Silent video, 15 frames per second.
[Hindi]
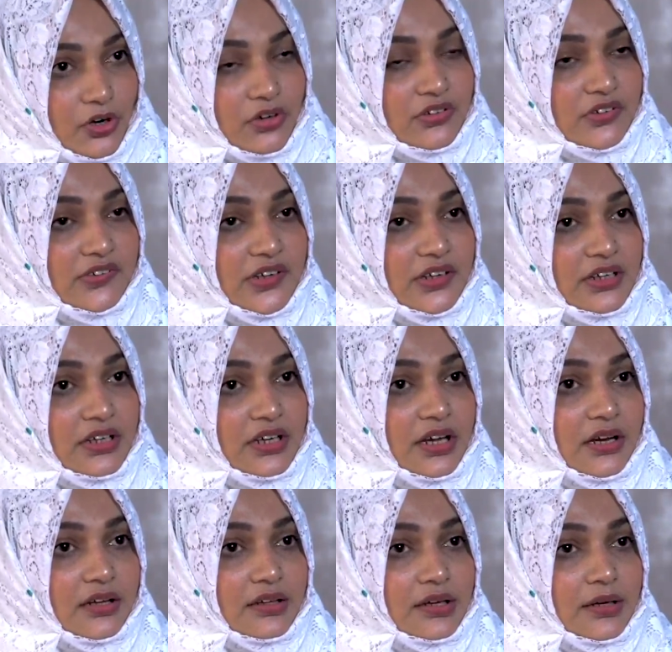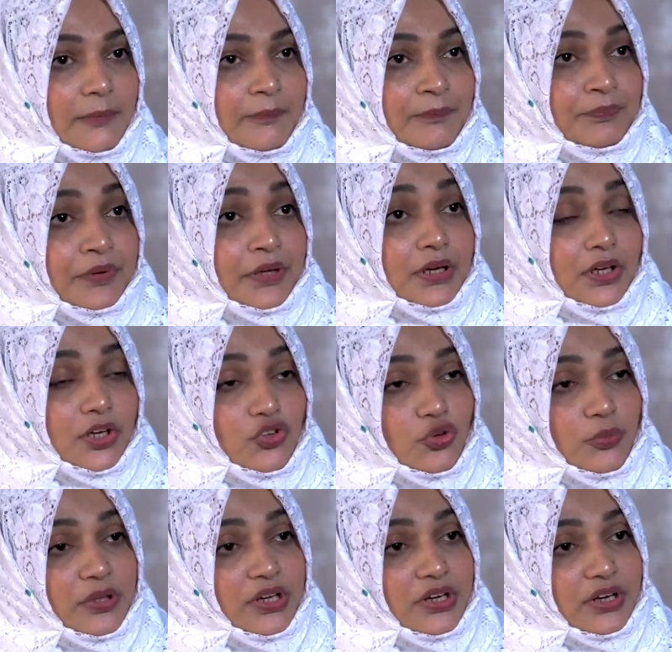डॉक्टर्स का ये कहना था कि
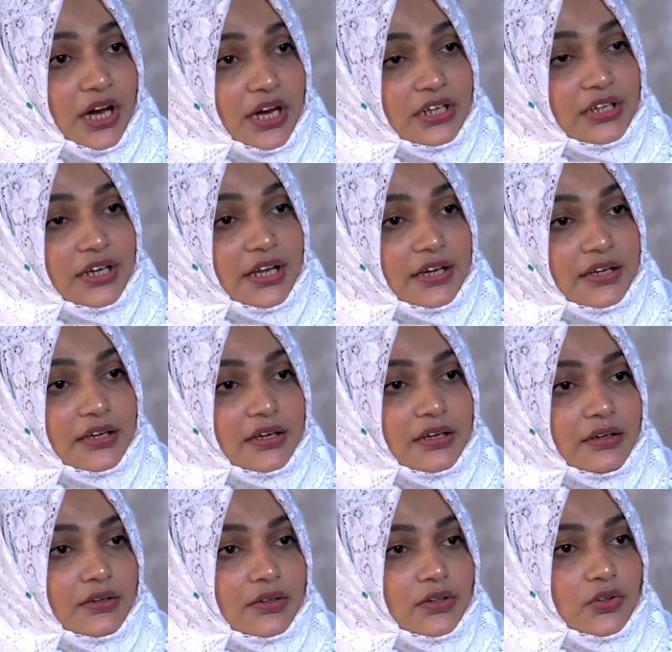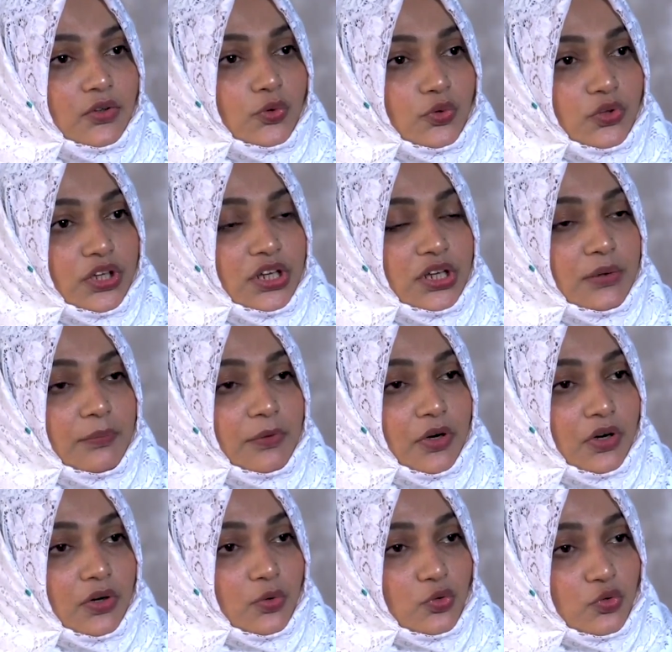जो मेरी राइट लेग है उनकी
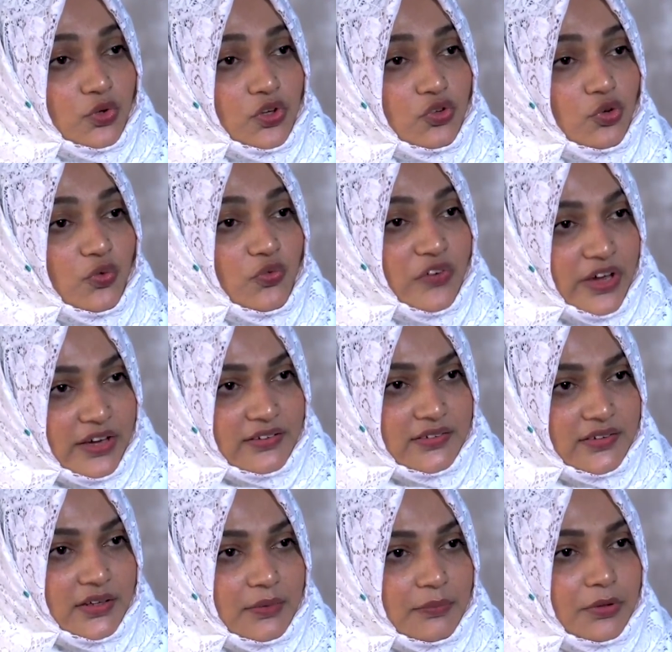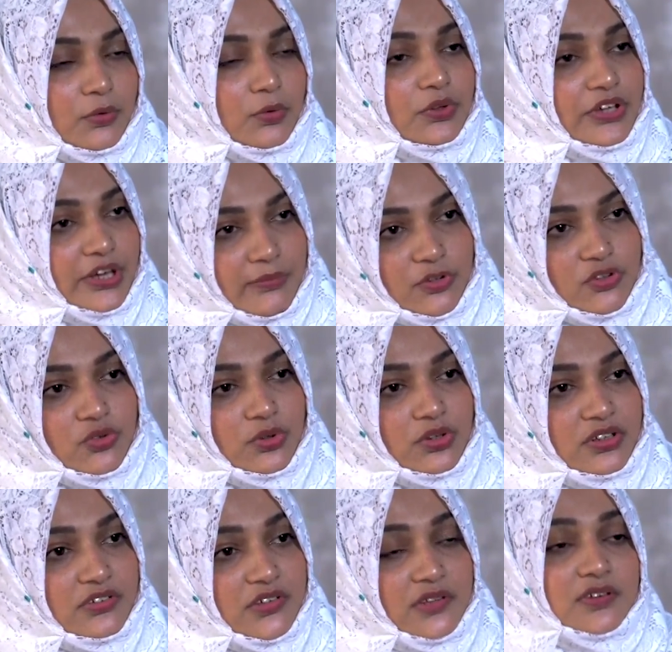उसकी जो वेंस हैं बिल्कुल डैमेज हो
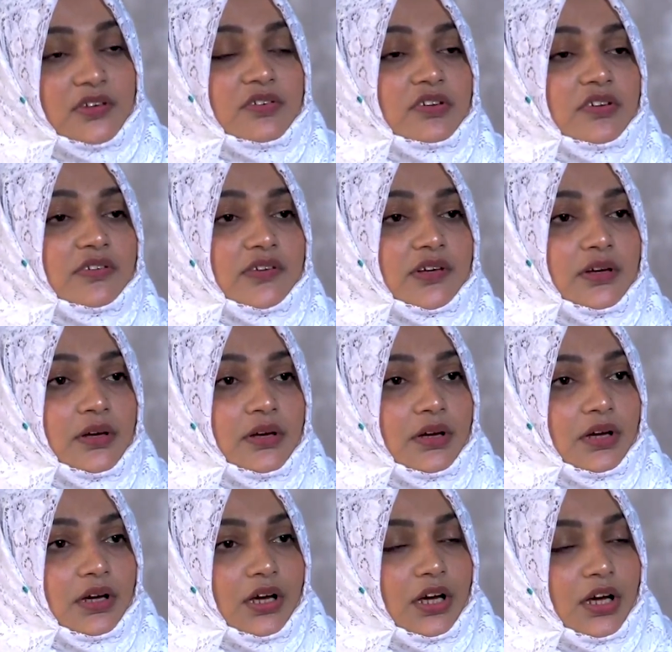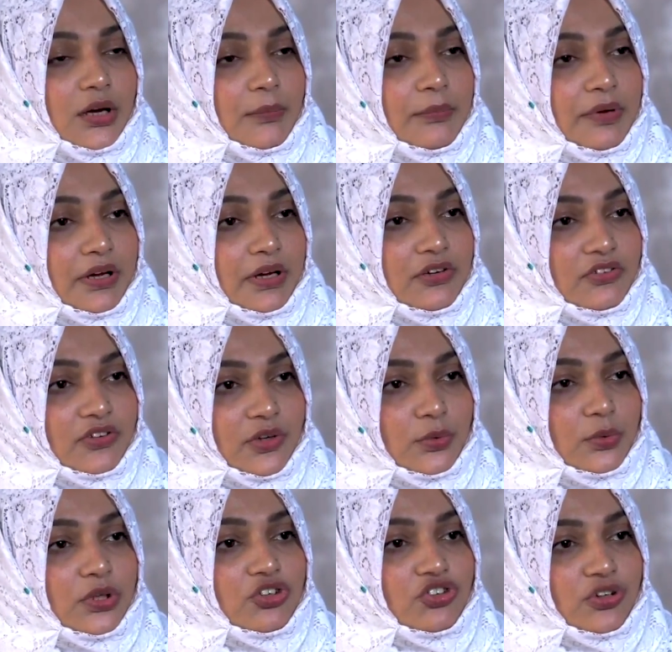गई जिसकी वजह से ब्लड
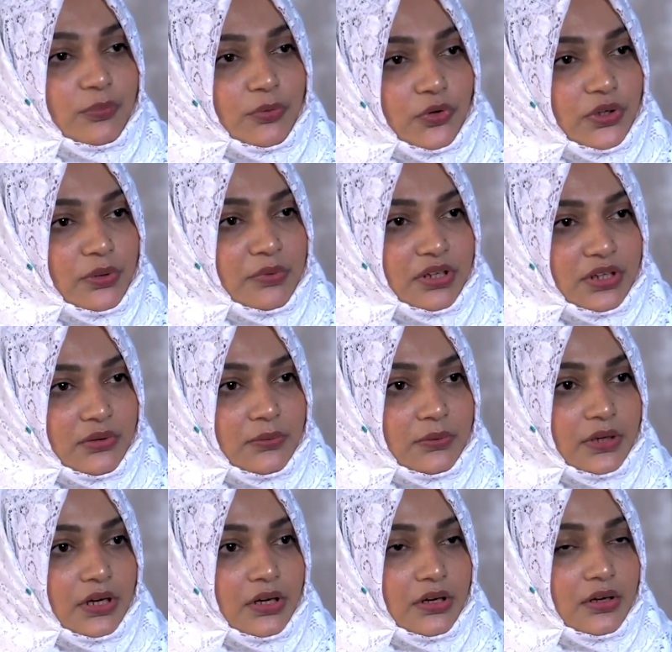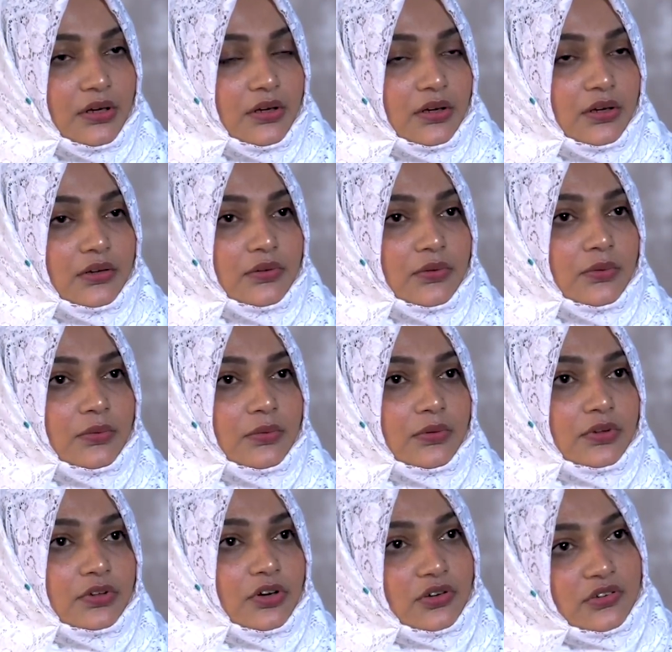सर्कुलेशन बॉडी में नहीं हो रहा
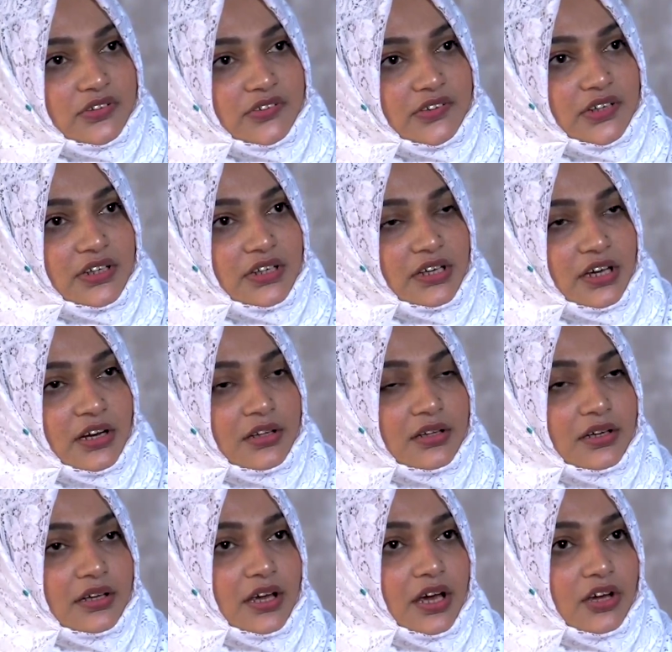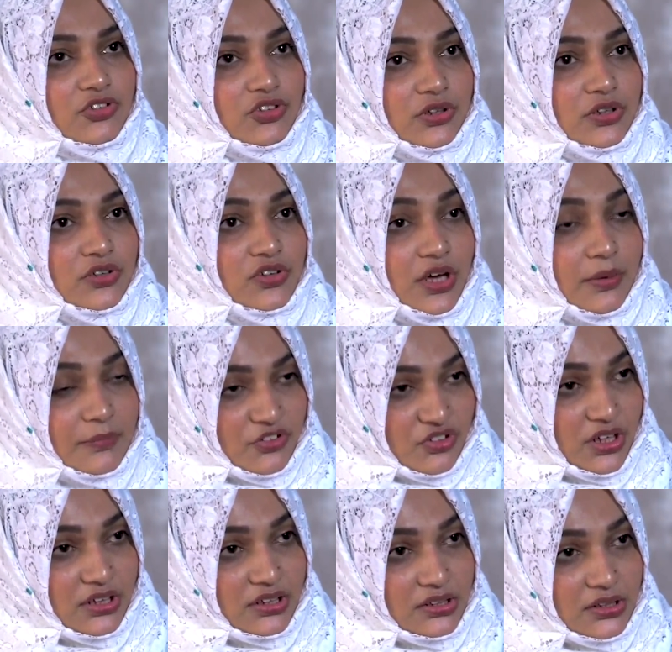तो डॉक्टर्स का ये कहना था कि आयशा की जान
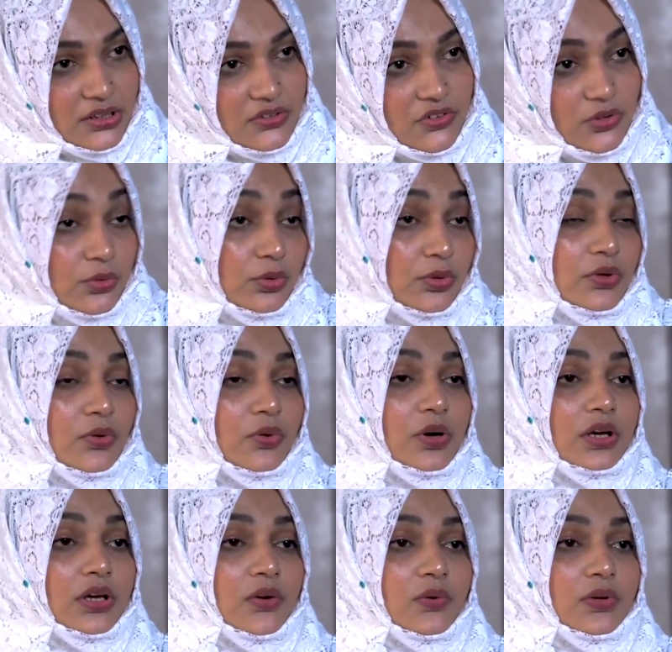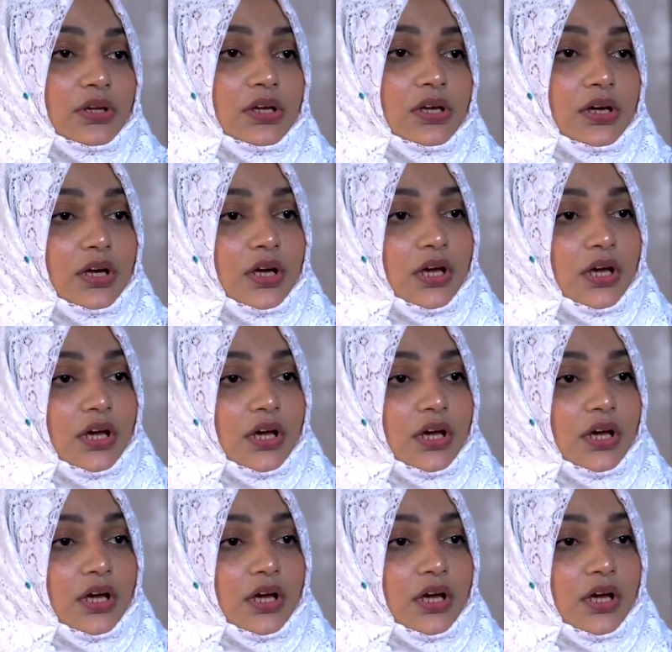बचाने के लिए ज़रूरी होगा कि उनकी